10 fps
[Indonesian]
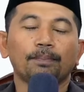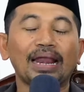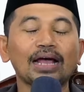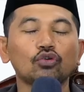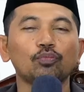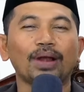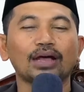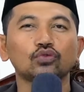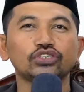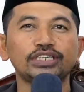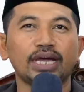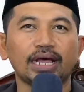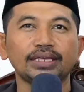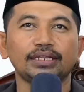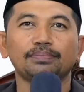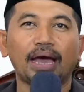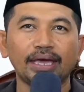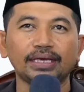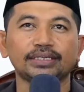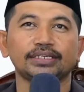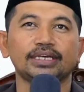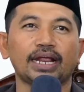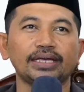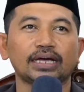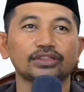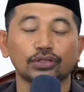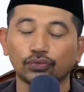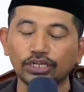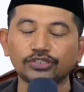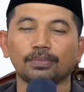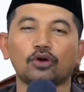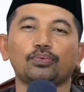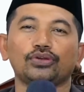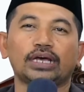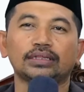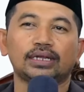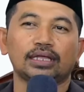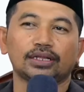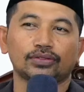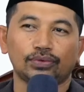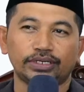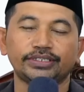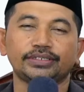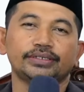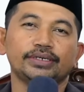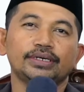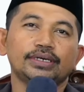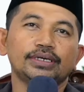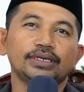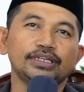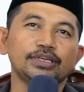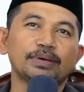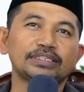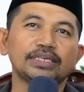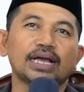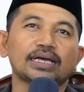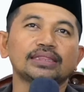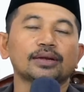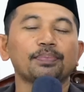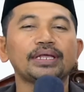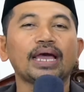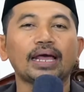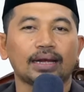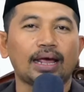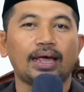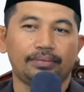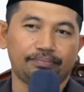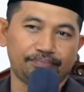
pelaku-pelaku sejarah ini baik sejarah yang tertulis maupun yang tidak tertulis ini pasti akan terpelihara